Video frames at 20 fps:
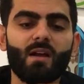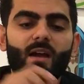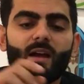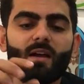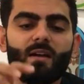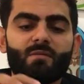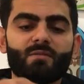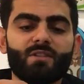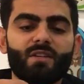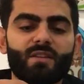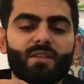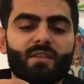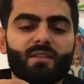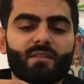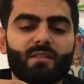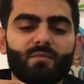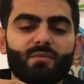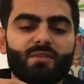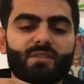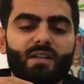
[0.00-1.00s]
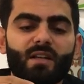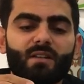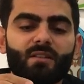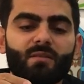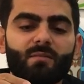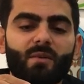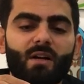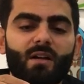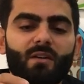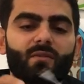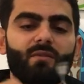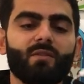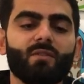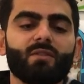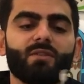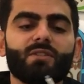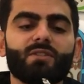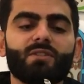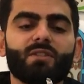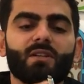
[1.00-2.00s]
اهم شيء اذا انت مستخدم
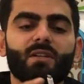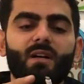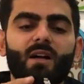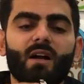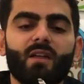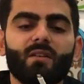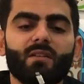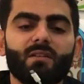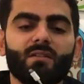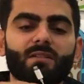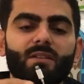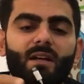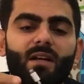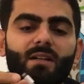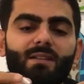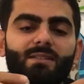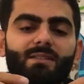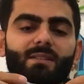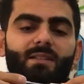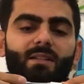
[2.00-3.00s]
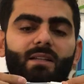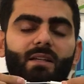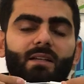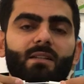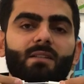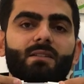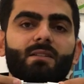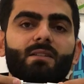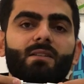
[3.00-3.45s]
ايفون تشتري هذا القطعه اصليه